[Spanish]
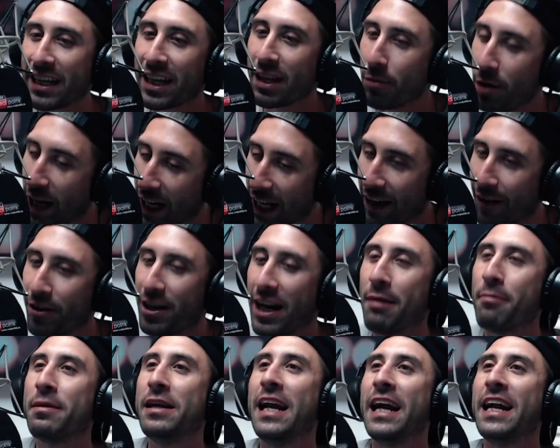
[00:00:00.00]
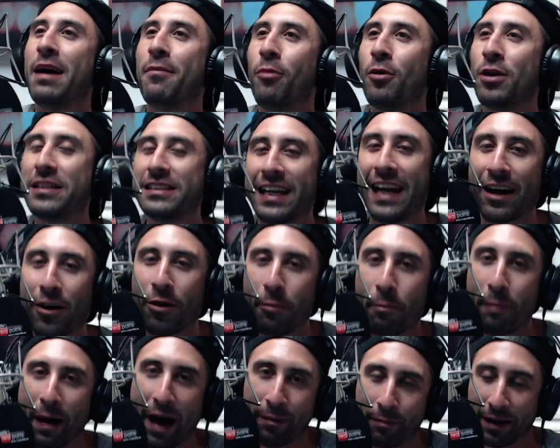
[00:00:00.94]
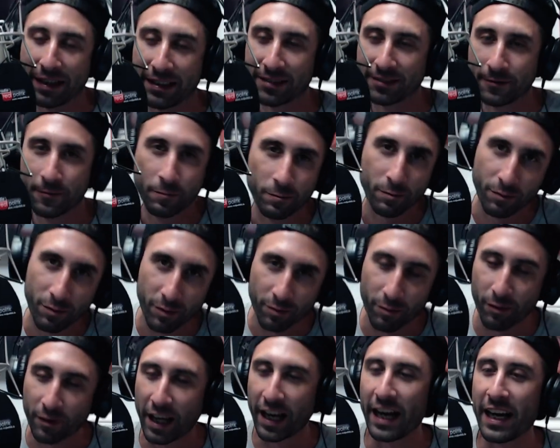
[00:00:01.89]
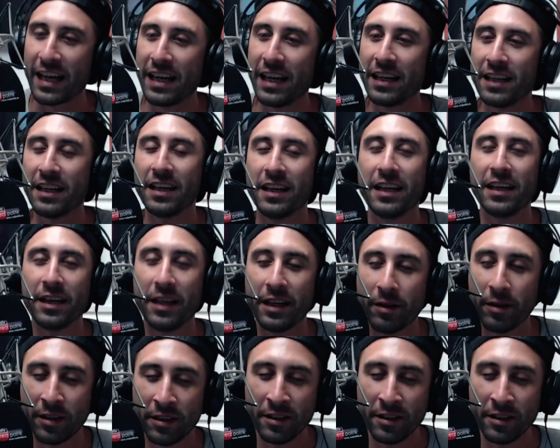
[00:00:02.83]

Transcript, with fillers: me voy a clavar una Mila napolitana con papas ahí eh,